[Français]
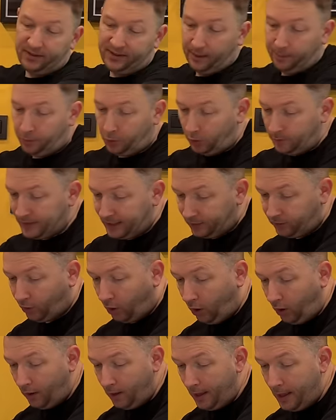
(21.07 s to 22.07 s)
un premier
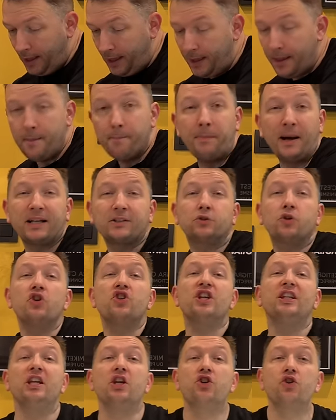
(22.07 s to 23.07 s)
temps parce que j'ai
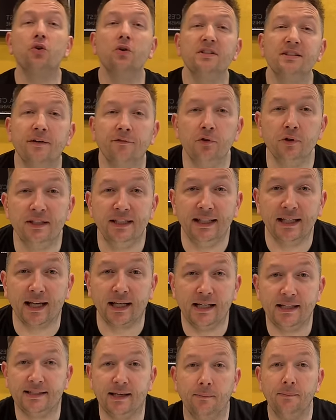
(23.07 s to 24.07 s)
des choses à vous dire,
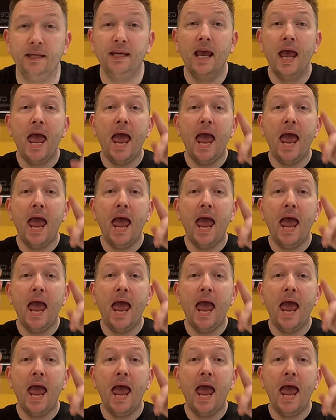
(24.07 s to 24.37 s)
les amis.